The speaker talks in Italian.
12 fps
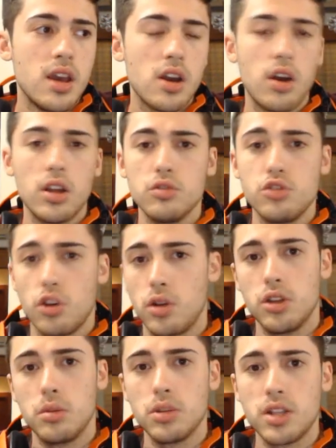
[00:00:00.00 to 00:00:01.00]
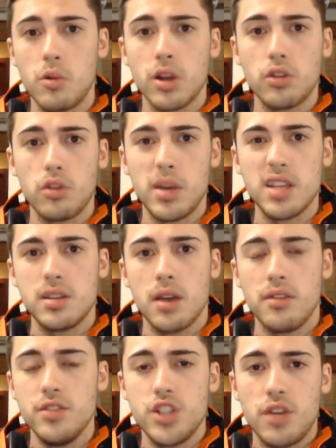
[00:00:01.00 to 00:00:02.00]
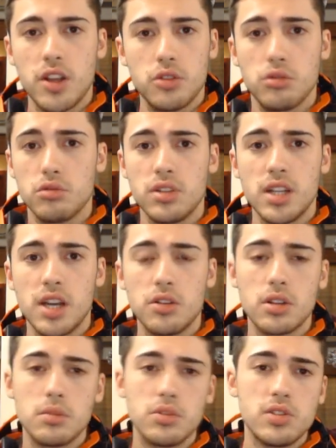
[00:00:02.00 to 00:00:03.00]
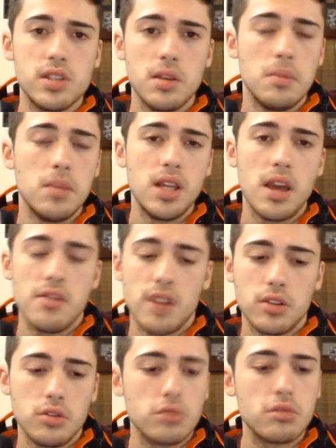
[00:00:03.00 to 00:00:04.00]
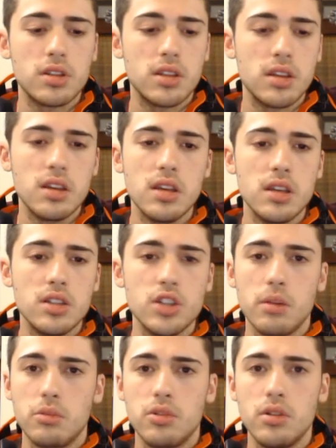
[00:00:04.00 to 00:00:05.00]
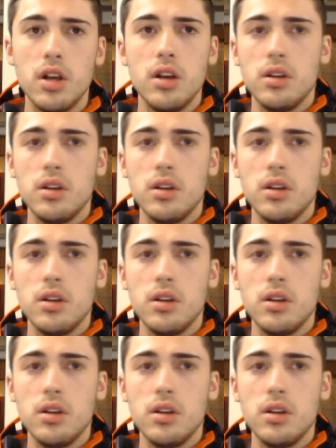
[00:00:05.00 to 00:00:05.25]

COD è un gioco che dopo 3-4 mesi hai già fatto tutti i record possibili hai fatto tutti diciamo,